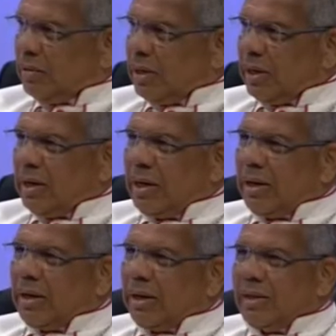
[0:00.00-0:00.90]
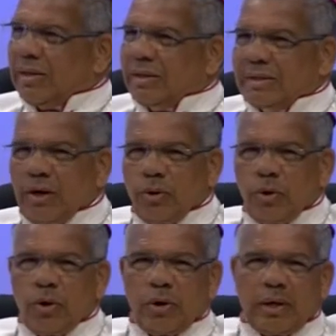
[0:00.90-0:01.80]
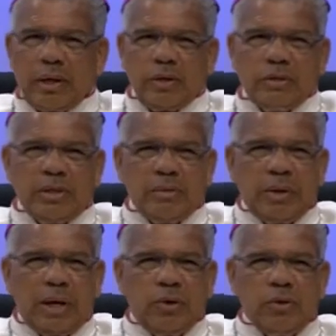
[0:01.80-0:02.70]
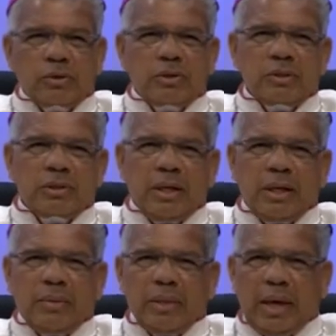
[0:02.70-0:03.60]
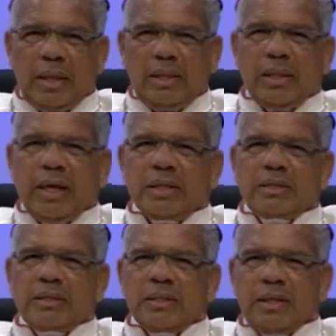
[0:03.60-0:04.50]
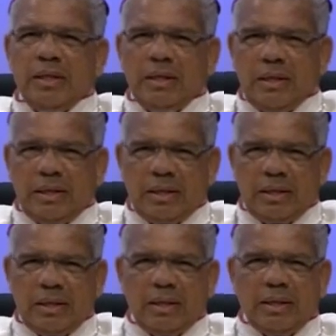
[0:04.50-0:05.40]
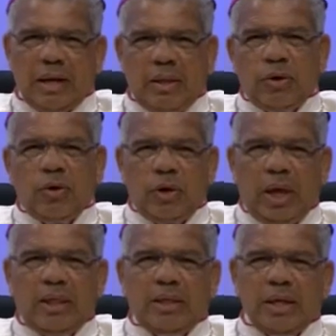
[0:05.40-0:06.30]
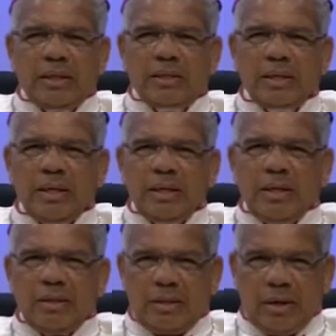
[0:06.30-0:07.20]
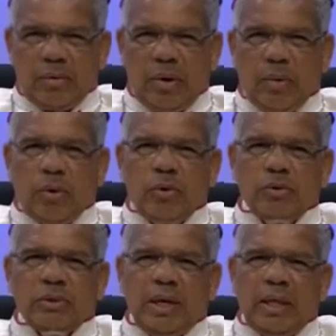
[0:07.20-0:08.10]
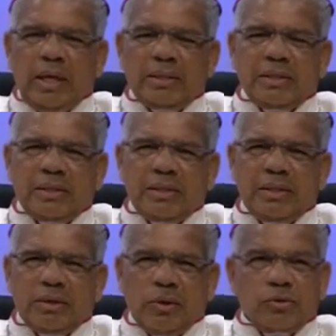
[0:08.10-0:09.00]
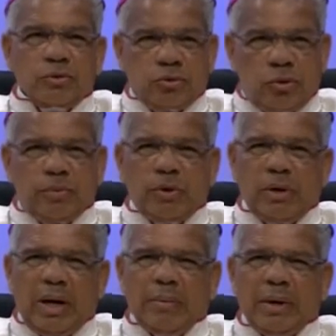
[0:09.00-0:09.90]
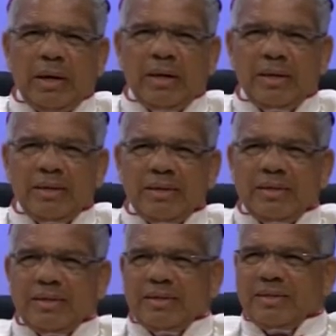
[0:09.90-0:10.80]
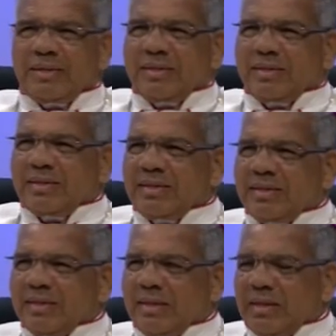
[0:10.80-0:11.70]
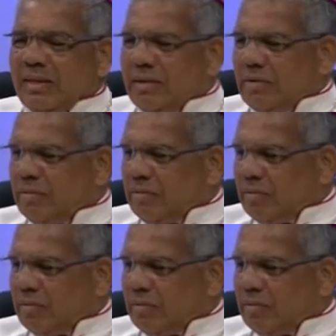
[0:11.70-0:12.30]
buena. Saludo, queridos hermanos, televidentes y radioyentes. De nuevo con ustedes, con su programa. Pues, monseñor y amigos